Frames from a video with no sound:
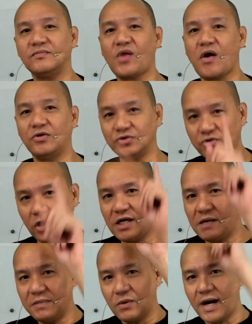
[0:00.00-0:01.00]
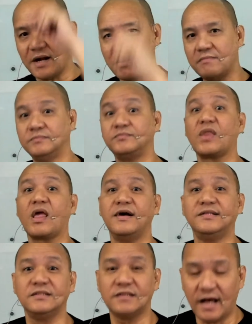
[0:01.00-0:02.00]
Control number one,
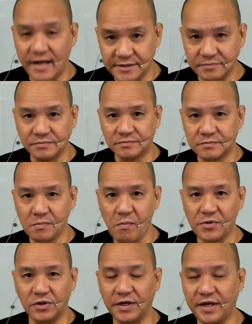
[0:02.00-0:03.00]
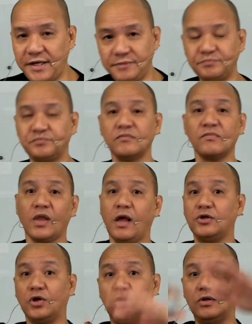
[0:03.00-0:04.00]
saan? Okay?
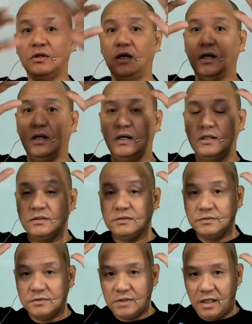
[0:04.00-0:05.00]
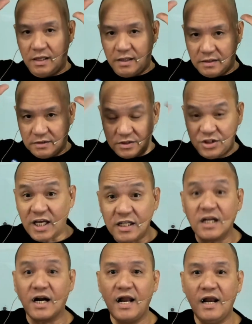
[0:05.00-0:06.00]
So,
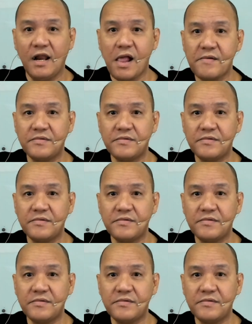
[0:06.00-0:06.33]
general.